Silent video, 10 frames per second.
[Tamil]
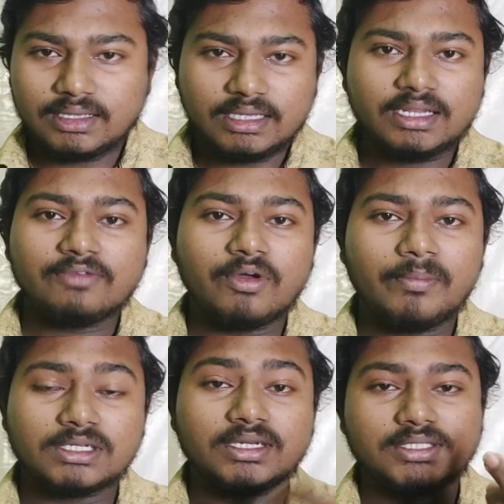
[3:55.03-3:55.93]
இதை
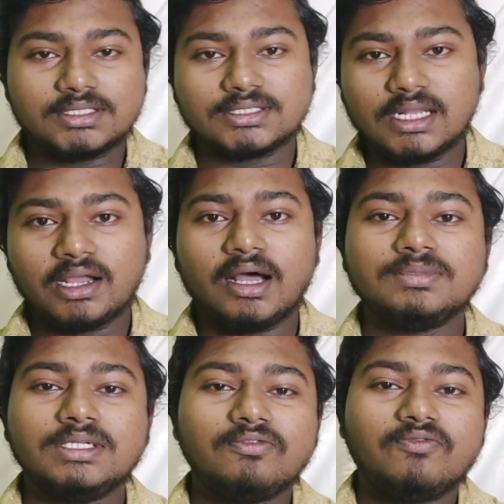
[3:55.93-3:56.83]
இன்ஃபர்மேஷன் ரிசர்ச்சஸ்லாம்
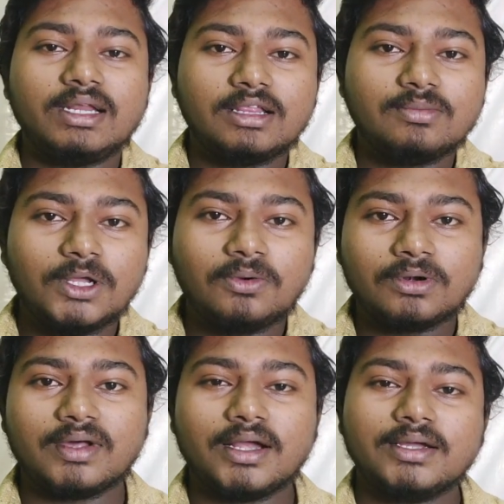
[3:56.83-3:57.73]
காமிச்சு ஃபைனலாக முடிவு
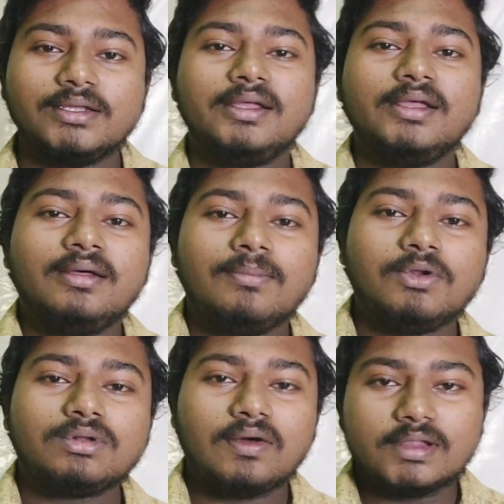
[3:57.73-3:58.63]
கொண்டு வராங்க
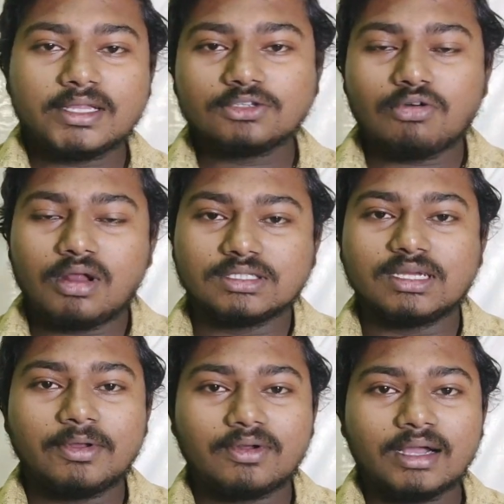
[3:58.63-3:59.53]
ப்ளூட்டோ வந்துட்டு சோலார்
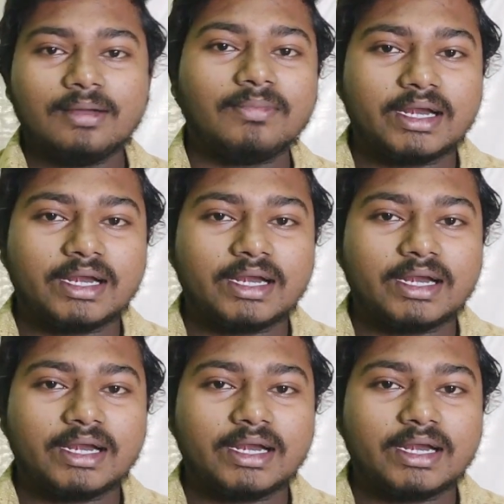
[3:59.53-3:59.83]
சிஸ்டமில் ஒரு அங்கம்